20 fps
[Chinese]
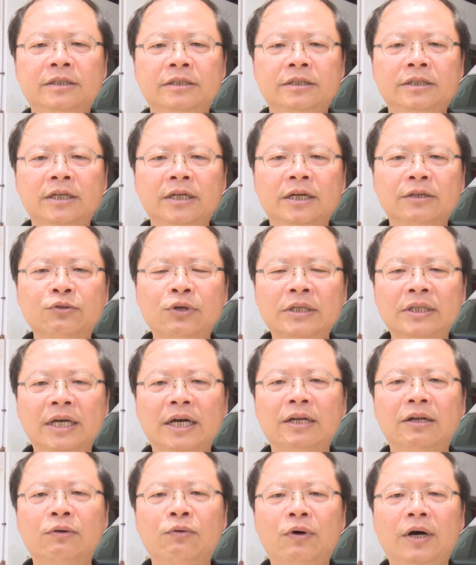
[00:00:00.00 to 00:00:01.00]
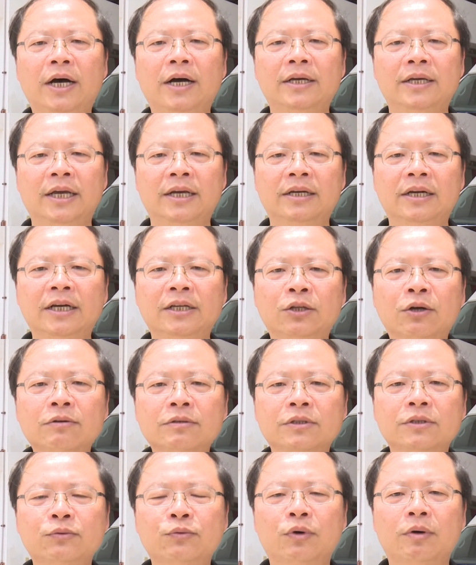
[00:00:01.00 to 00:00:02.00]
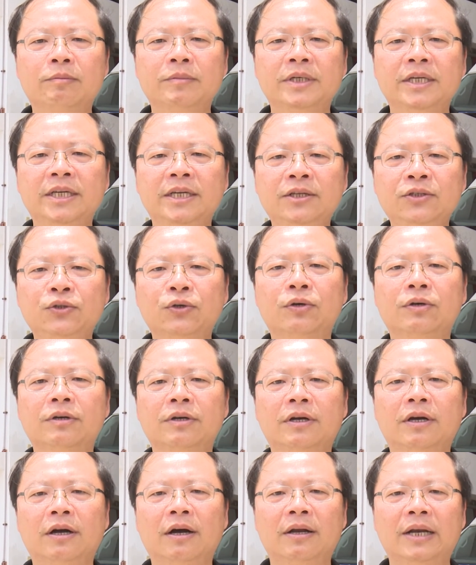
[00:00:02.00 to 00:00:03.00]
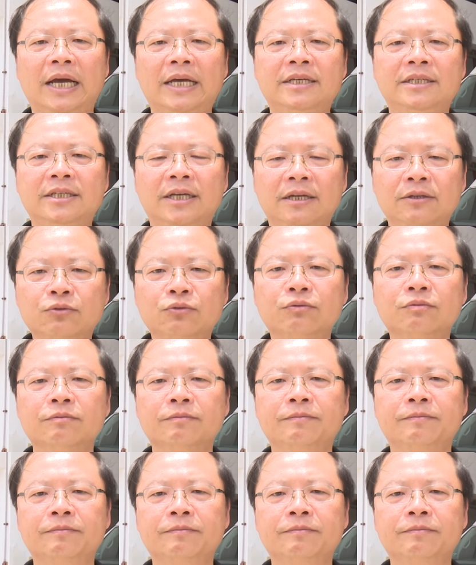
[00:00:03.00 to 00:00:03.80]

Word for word: 这个状态的话，也可以通知我们一九啊来协助。